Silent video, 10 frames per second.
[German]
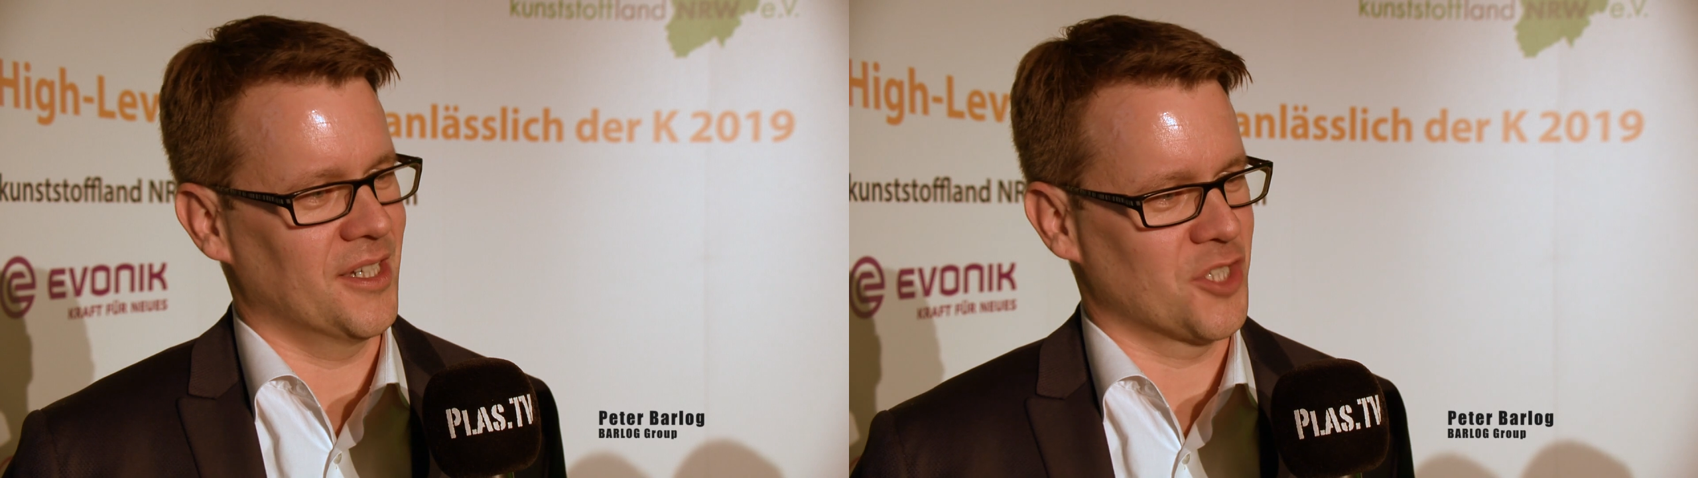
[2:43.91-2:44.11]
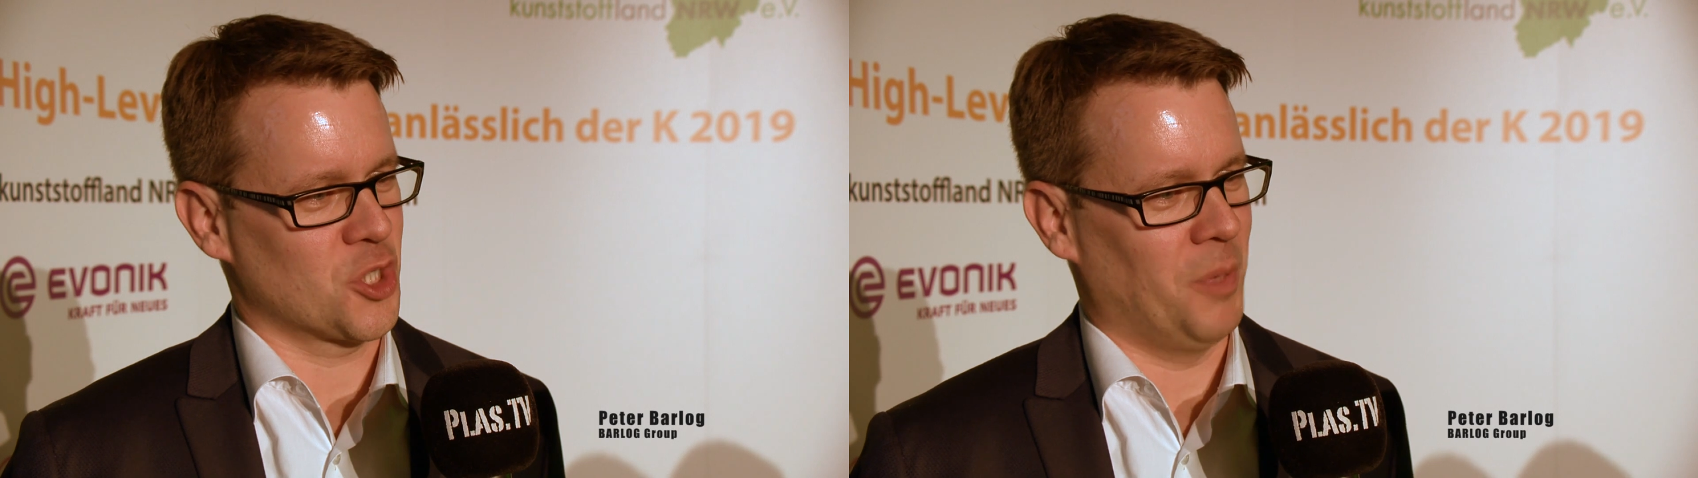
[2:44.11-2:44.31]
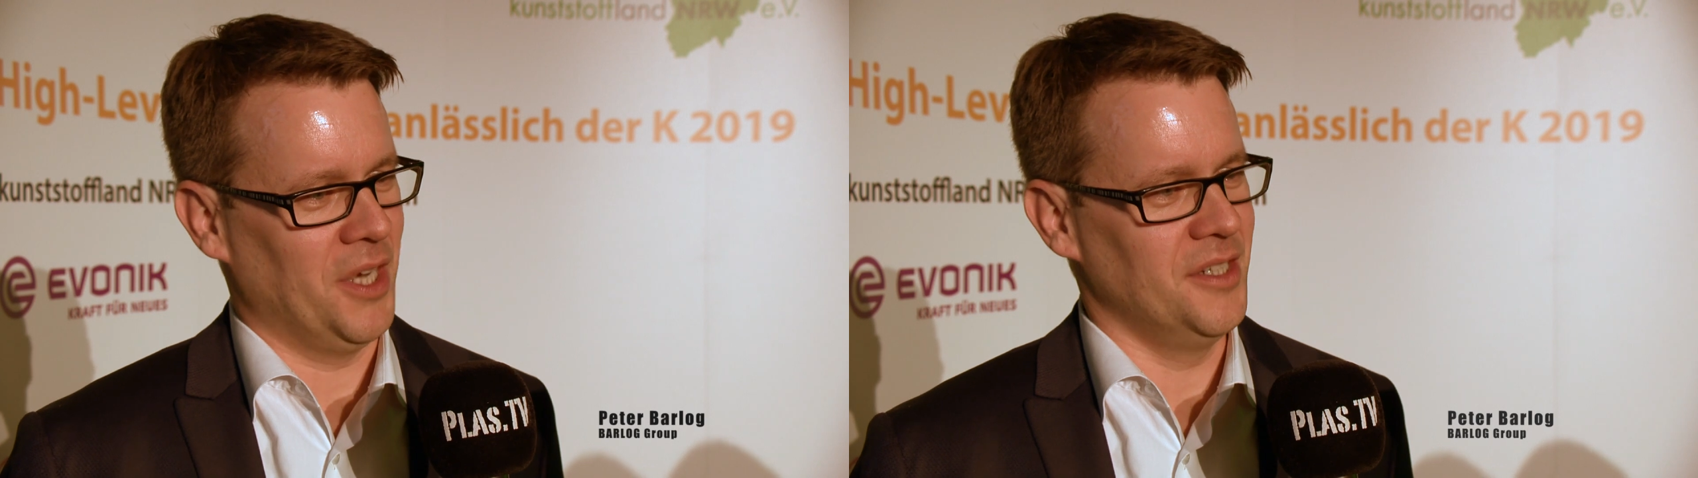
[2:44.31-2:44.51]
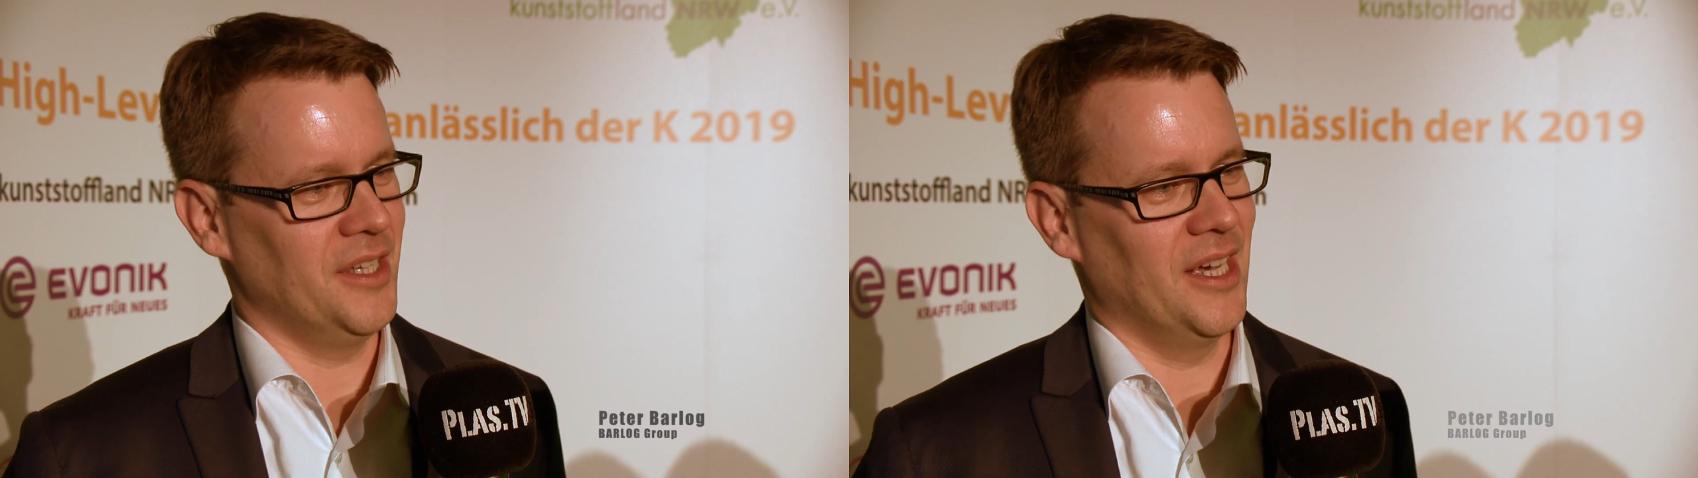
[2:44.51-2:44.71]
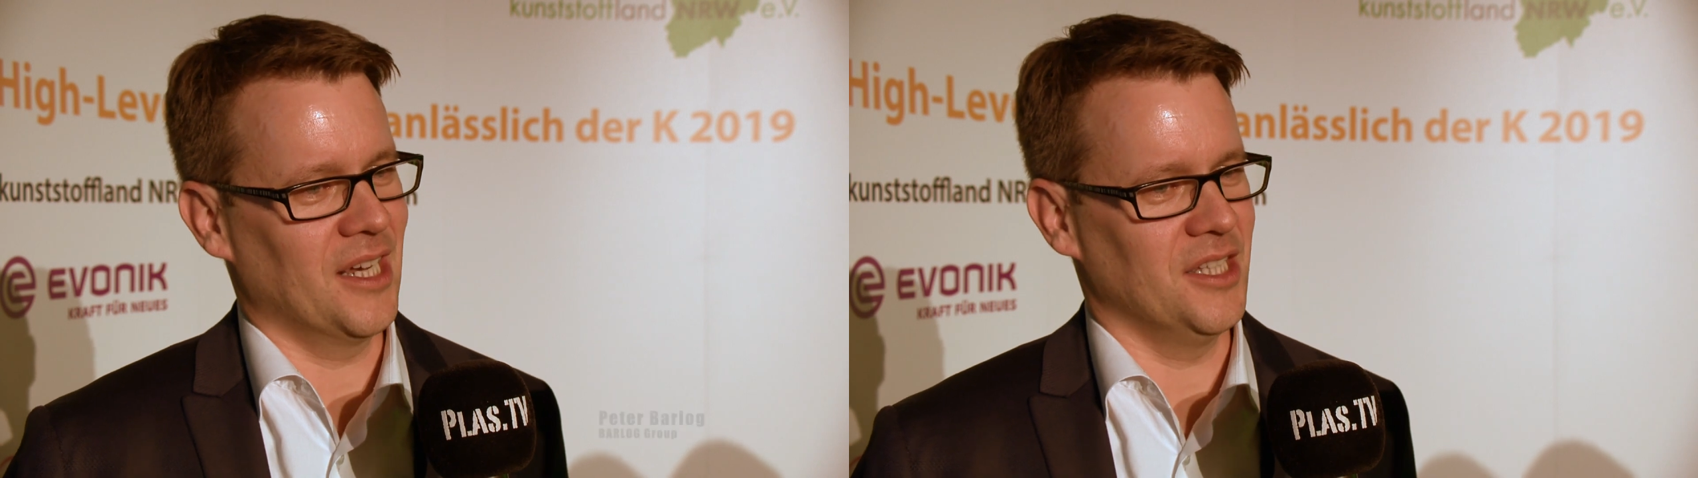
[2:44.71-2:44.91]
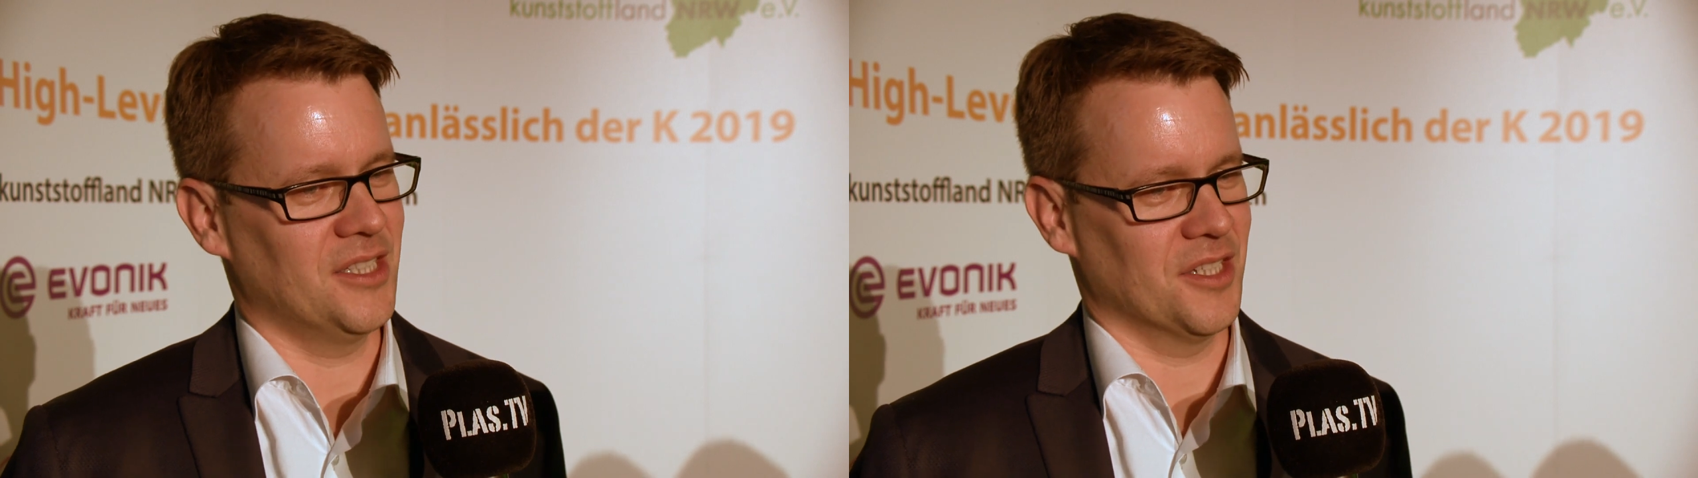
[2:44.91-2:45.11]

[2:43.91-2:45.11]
ganz spannend eigentlich,